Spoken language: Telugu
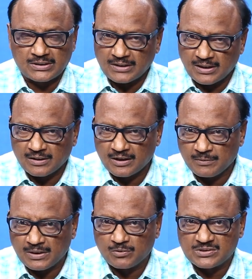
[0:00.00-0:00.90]
తారక
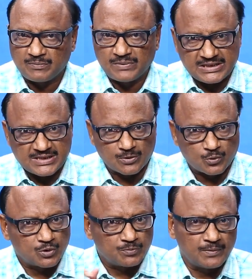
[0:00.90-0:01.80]
రామారావుకు సంబంధించిన
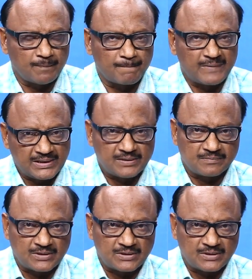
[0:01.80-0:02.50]
కుటుంబం అంటే